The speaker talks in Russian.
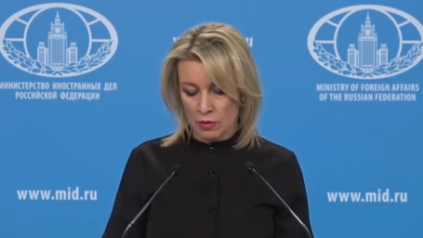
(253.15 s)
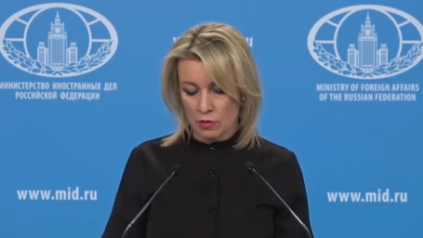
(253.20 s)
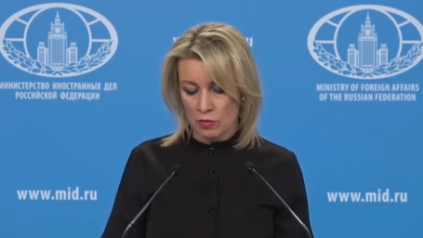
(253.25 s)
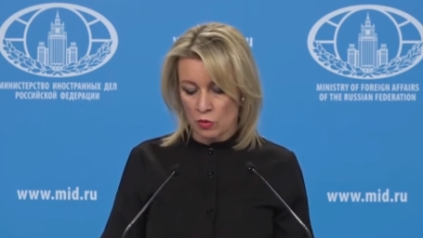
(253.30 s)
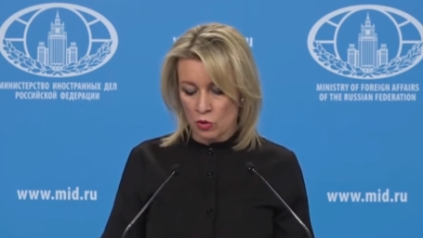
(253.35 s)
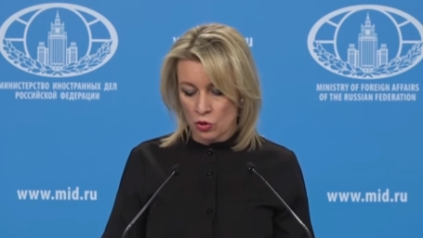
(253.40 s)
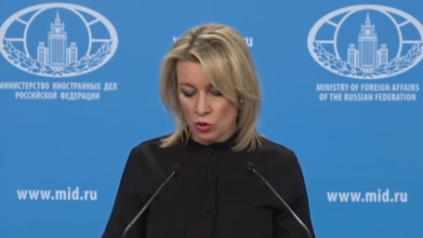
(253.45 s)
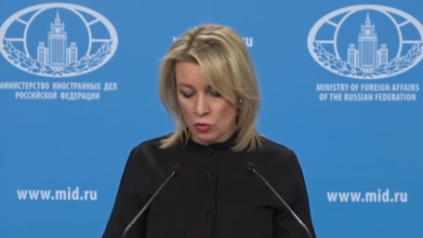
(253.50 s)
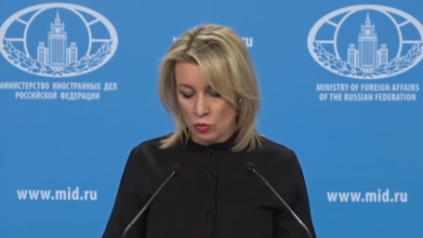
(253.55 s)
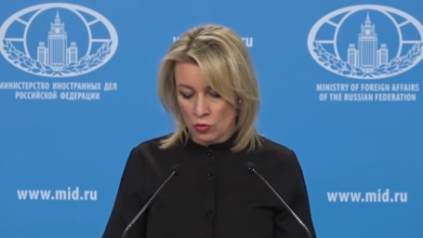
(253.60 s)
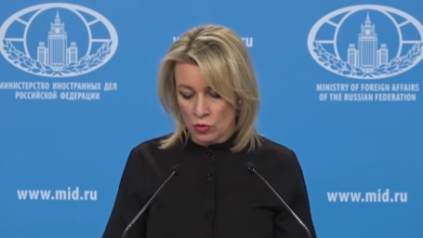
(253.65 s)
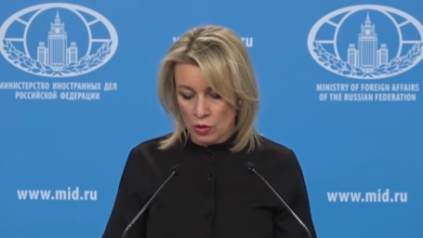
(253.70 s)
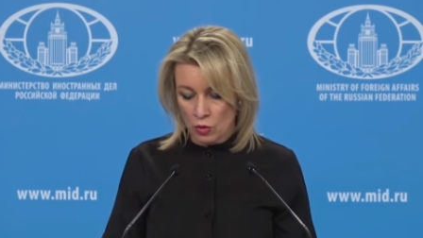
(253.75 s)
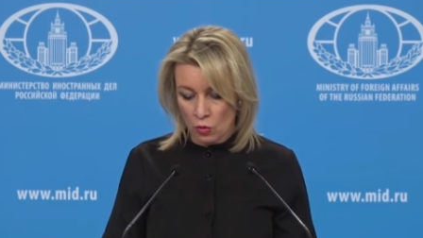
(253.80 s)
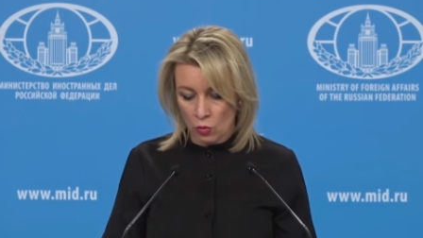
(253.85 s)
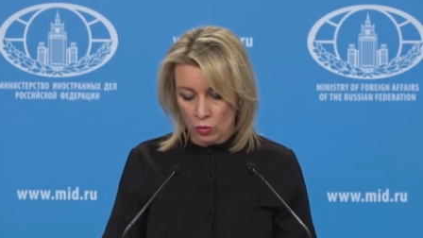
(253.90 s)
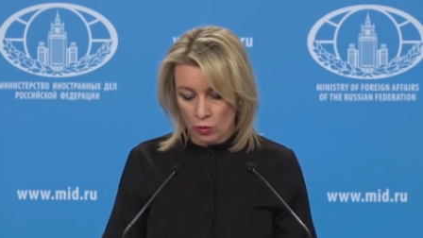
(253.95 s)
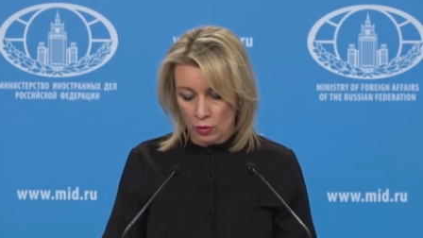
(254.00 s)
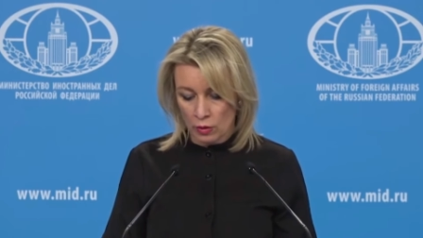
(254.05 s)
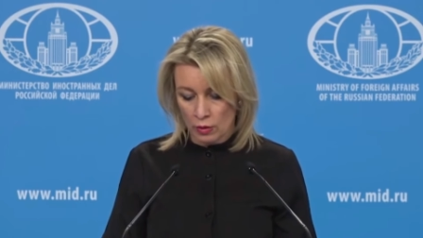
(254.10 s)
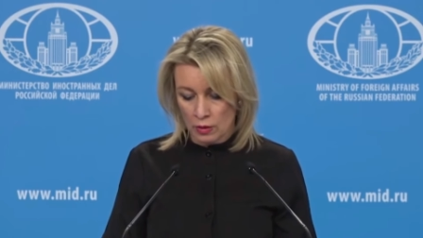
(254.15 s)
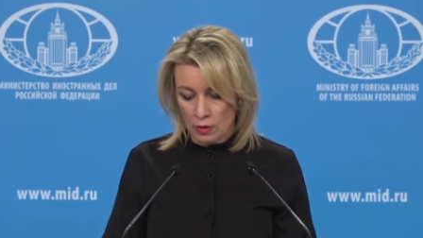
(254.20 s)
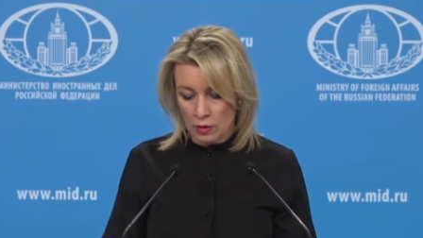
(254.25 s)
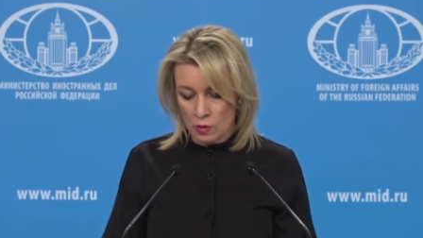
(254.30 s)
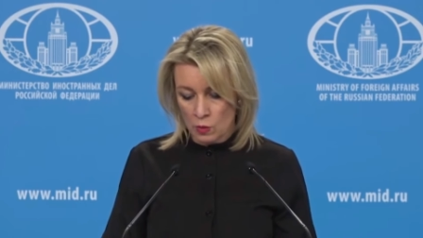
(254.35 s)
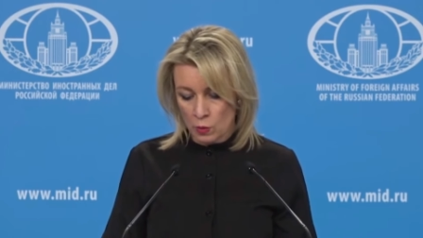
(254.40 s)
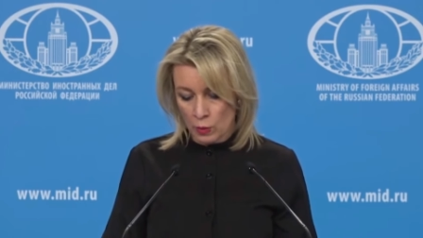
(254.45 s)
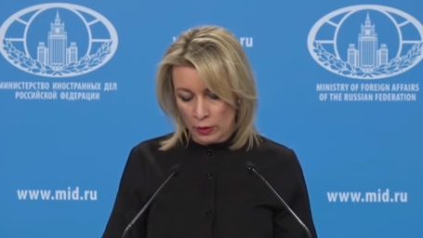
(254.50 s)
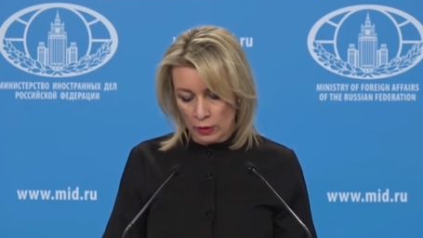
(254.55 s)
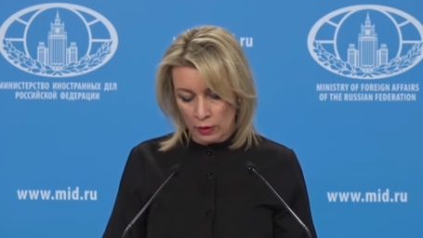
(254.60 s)
к свержению законно
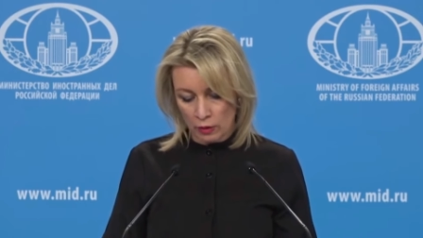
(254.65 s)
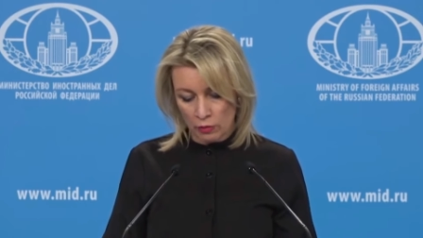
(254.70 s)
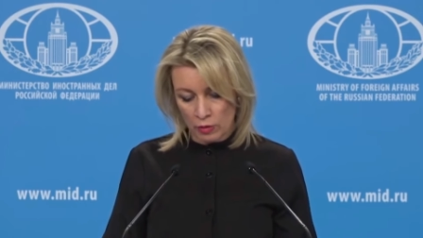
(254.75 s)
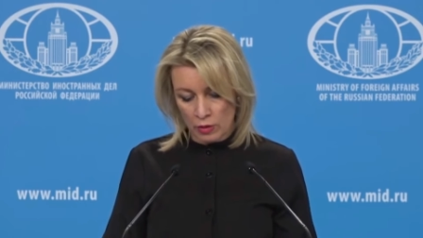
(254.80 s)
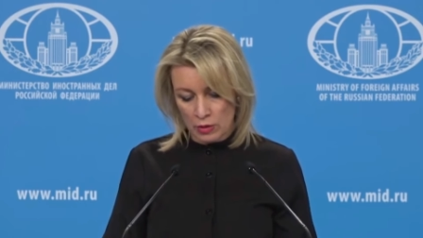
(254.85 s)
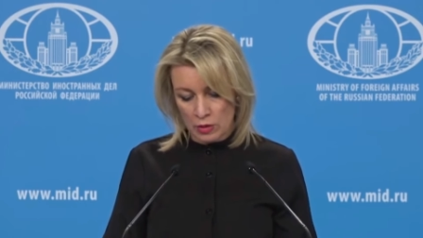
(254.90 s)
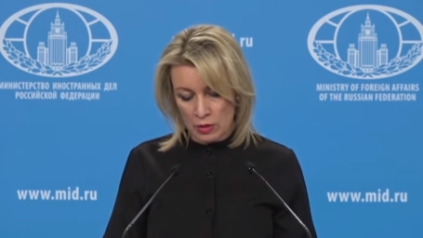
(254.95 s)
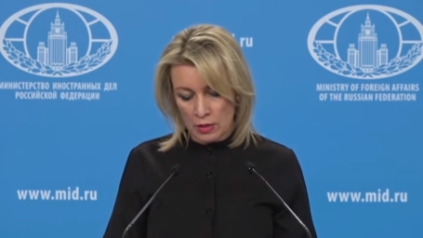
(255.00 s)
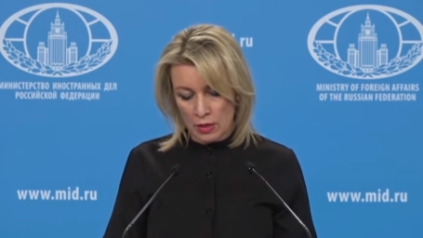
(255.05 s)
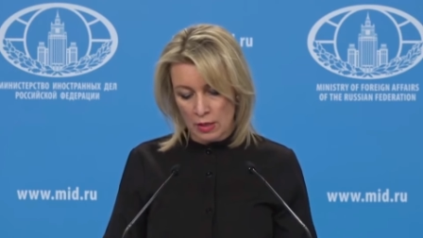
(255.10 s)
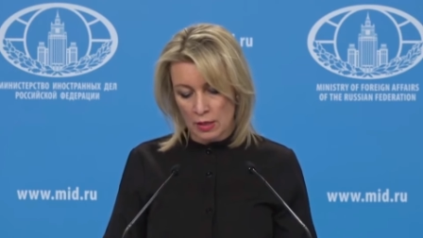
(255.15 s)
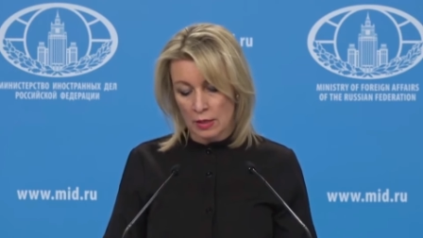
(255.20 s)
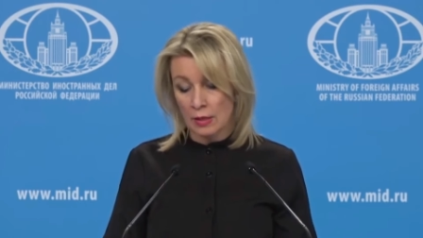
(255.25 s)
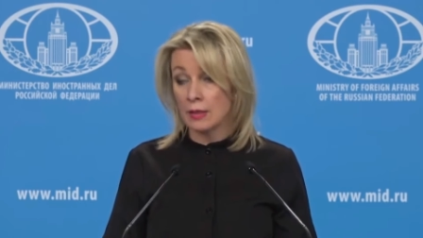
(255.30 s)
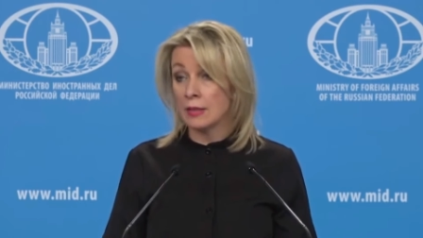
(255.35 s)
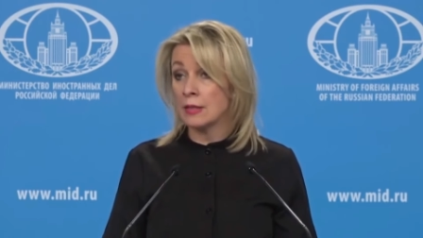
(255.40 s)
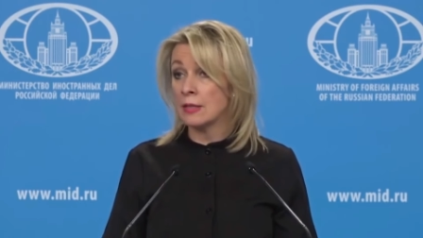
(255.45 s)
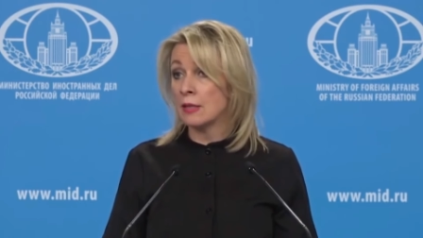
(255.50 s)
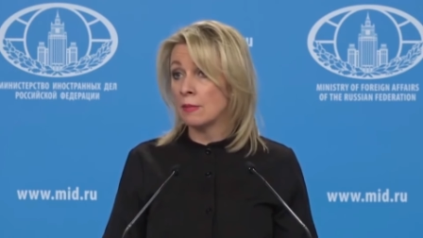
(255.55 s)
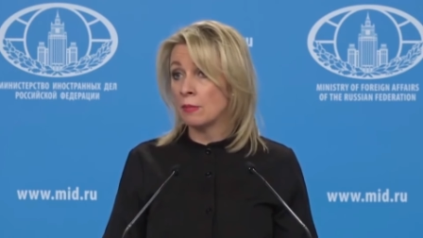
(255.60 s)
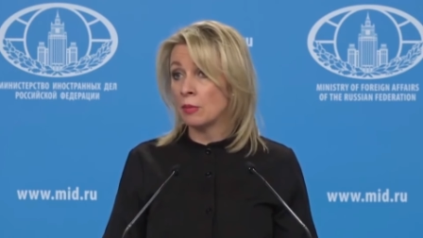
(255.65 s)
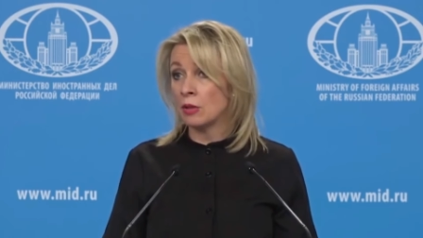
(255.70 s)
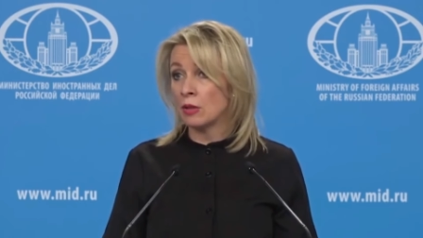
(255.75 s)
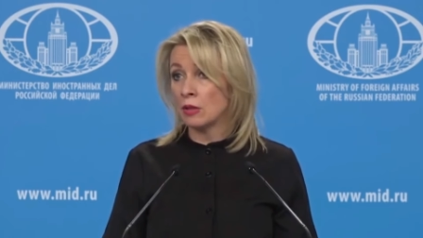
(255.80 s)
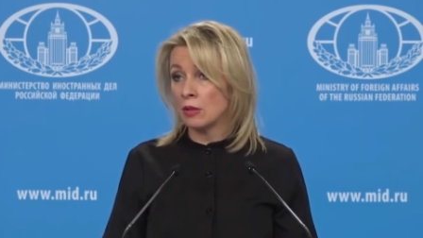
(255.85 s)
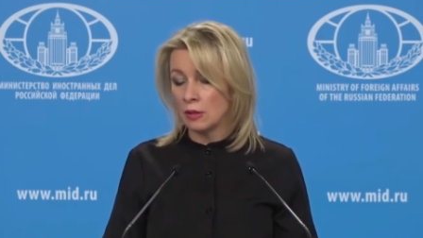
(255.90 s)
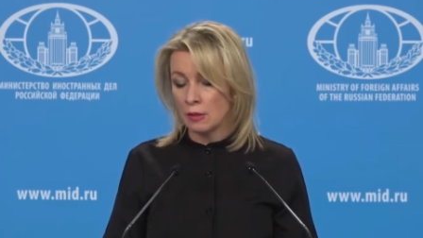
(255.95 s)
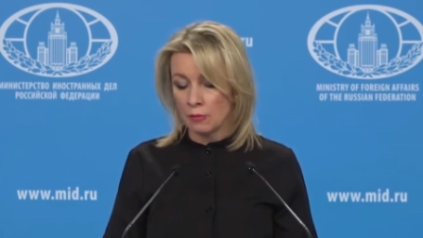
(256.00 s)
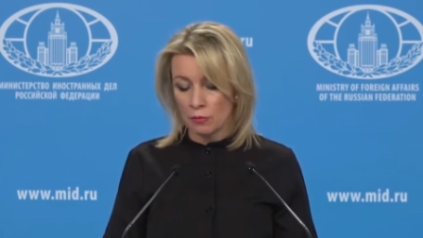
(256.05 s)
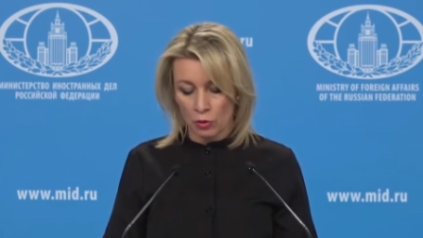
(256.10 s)
избранных властей, где бы
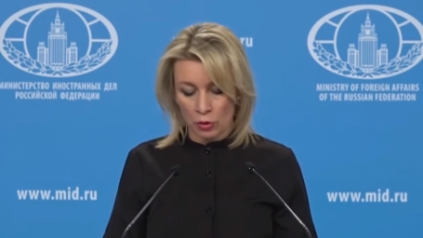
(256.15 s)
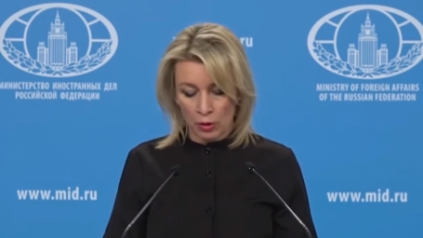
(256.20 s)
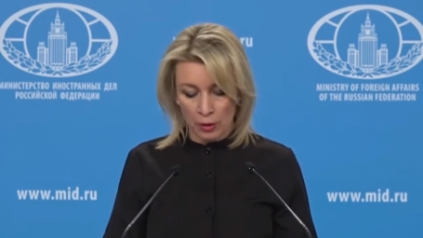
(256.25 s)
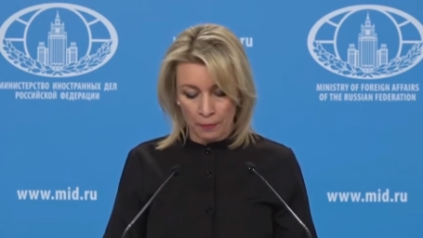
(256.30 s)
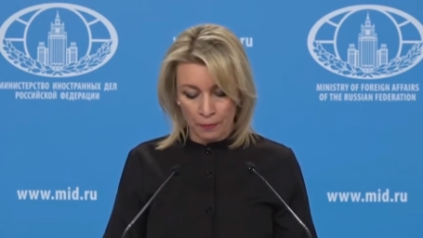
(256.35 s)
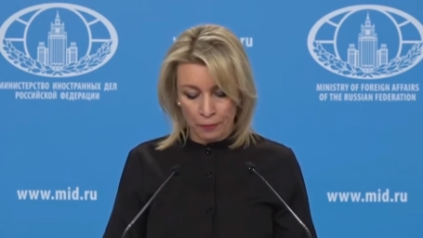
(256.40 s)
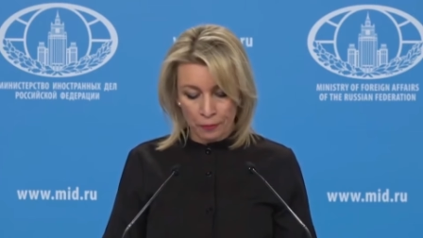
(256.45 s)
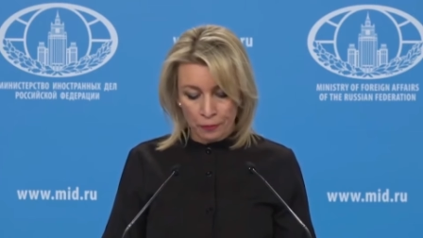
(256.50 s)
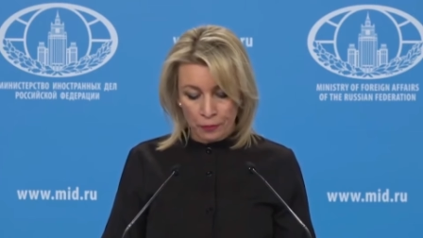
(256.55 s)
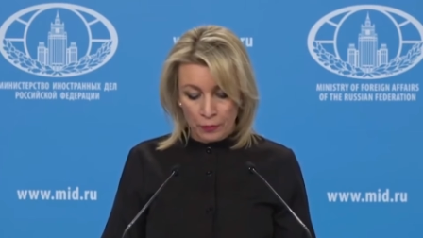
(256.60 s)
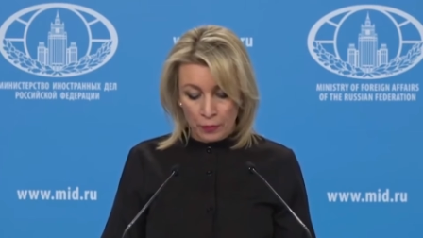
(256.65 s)
то ни было.